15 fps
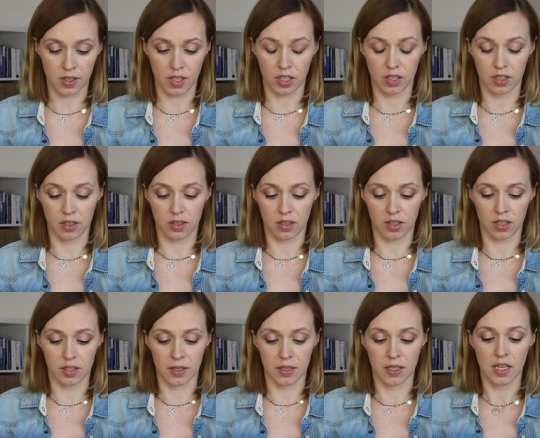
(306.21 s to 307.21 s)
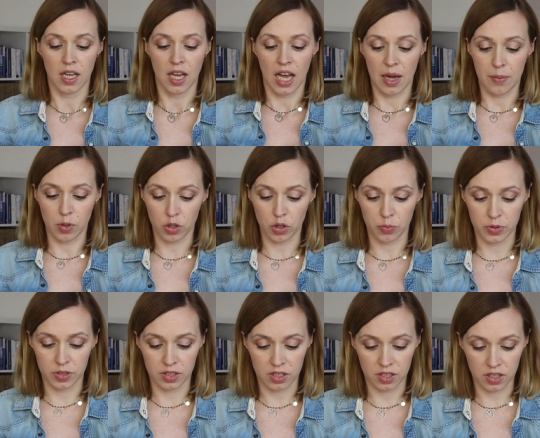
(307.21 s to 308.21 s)
tej e,
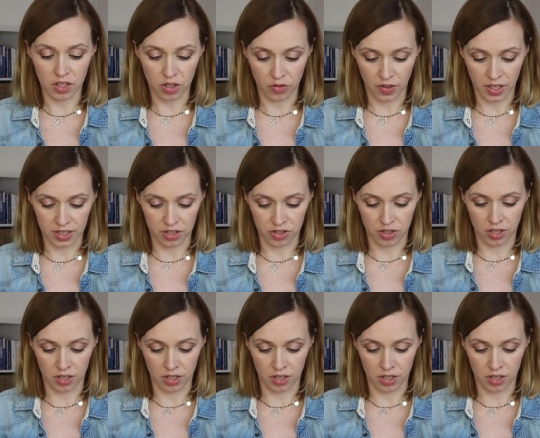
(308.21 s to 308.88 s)
hemoglobiny glikowanej,